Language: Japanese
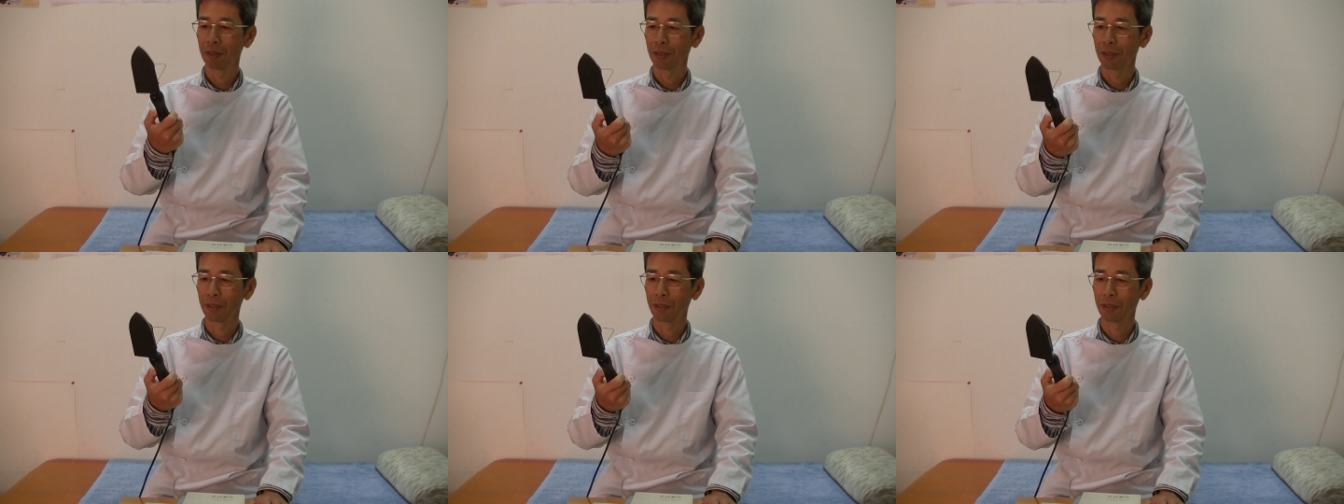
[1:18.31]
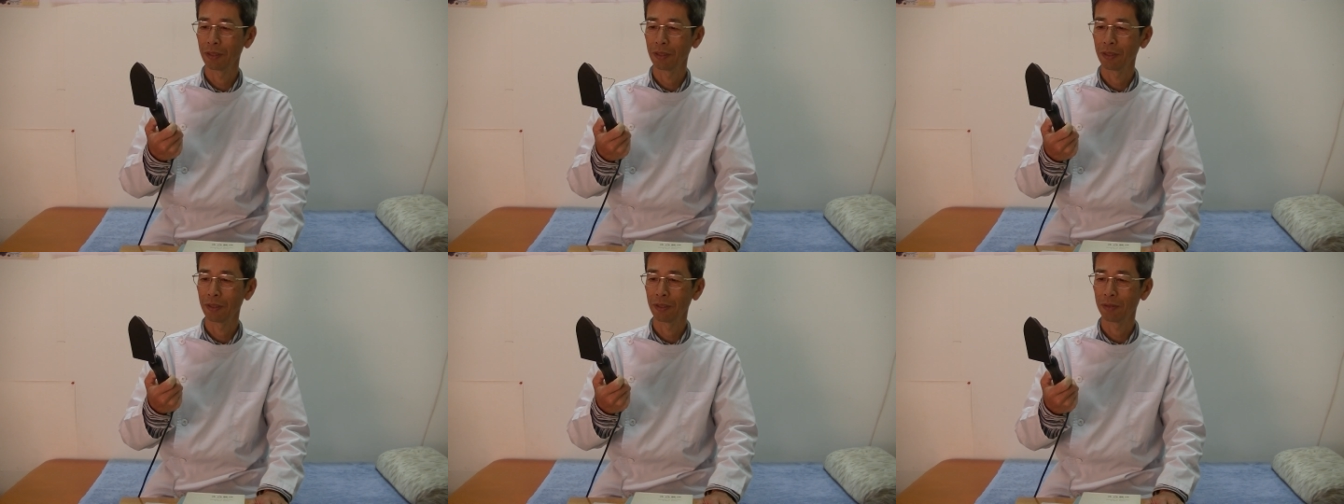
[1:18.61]

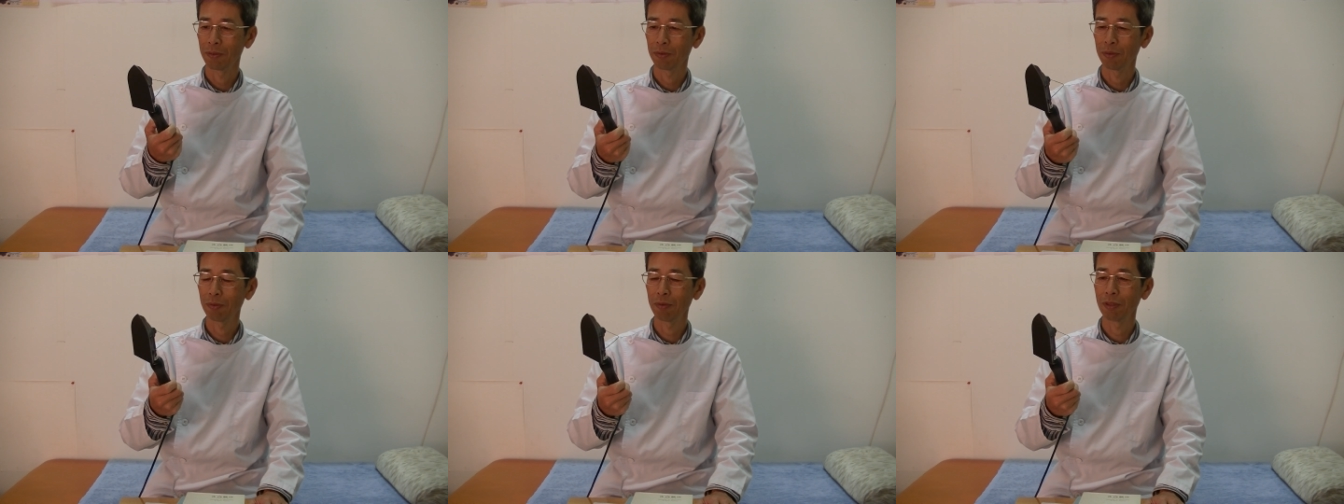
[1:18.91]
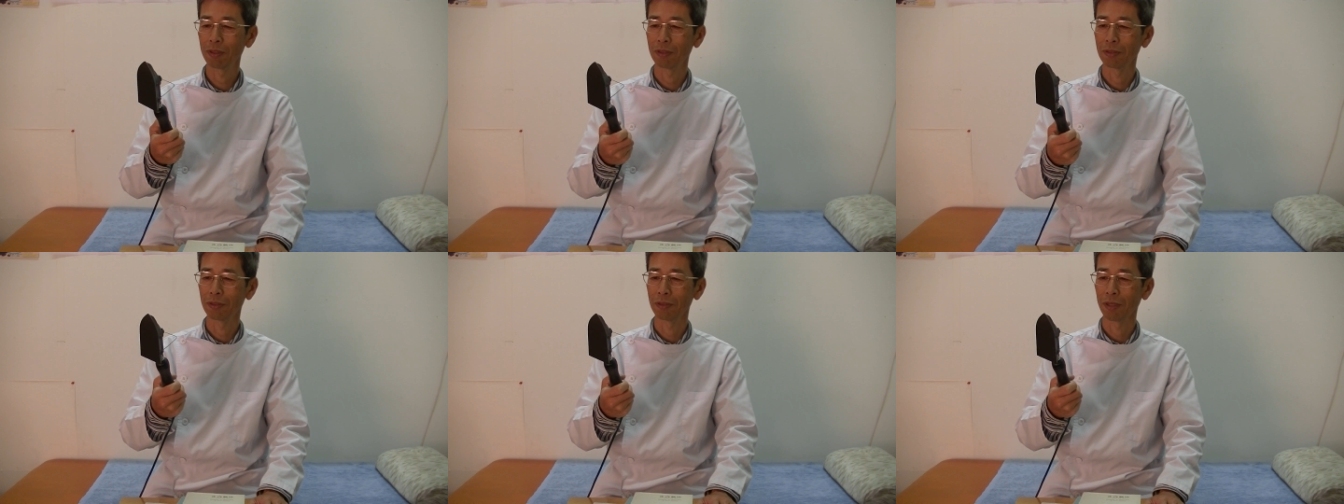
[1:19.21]
えー、これ
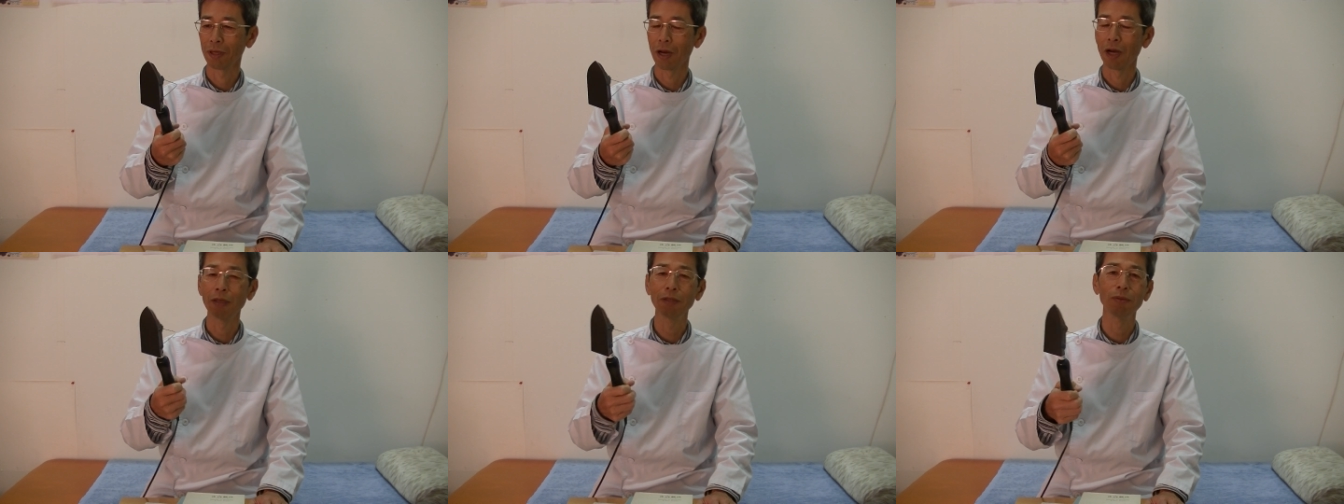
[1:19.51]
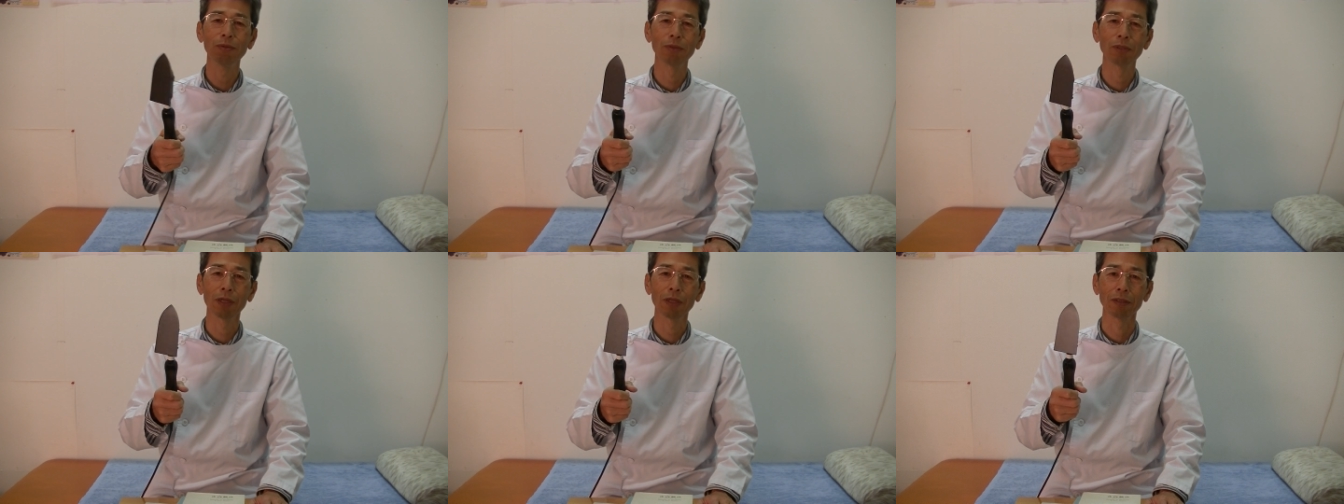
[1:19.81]
はですね
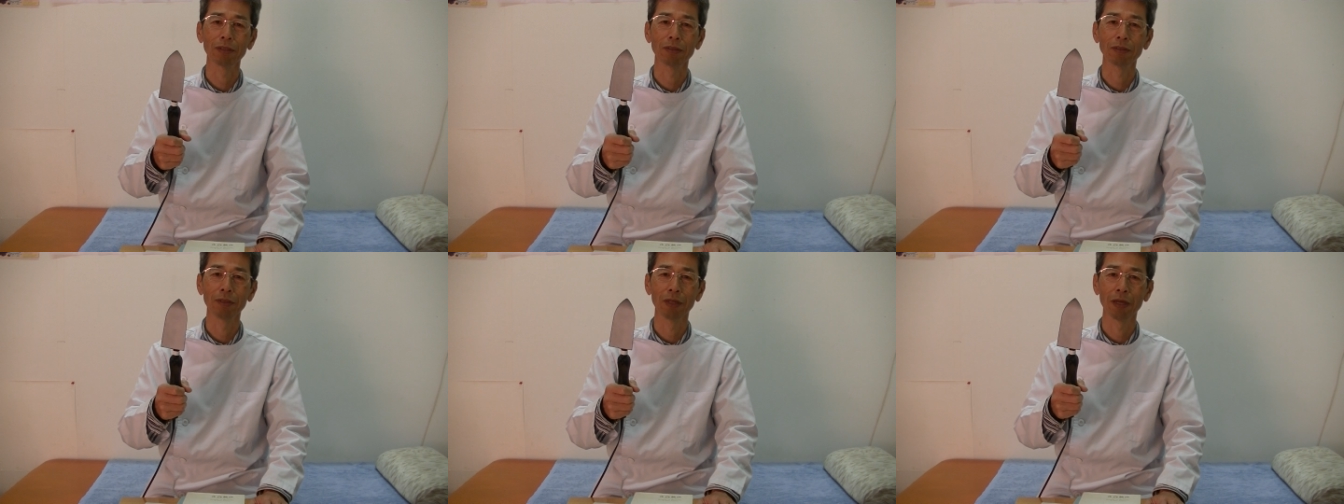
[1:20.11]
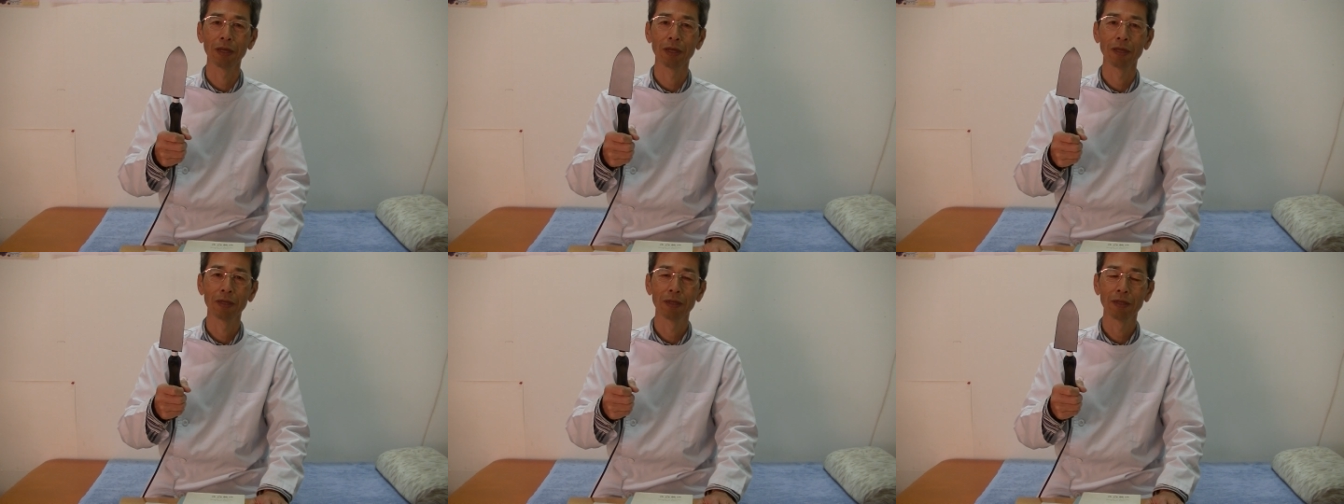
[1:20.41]
アイロンなんです
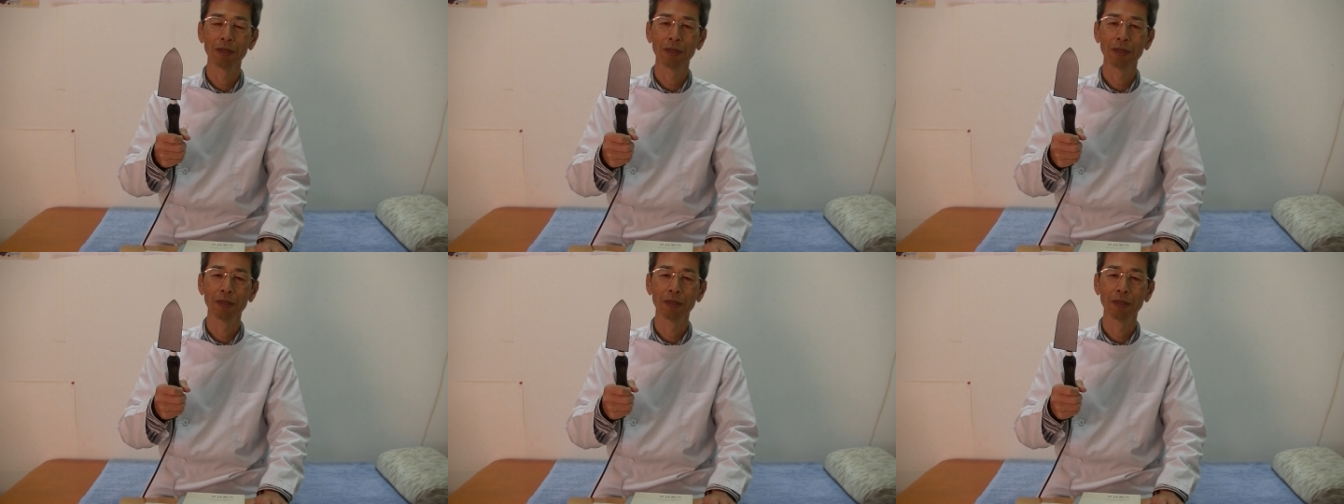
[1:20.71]
ね、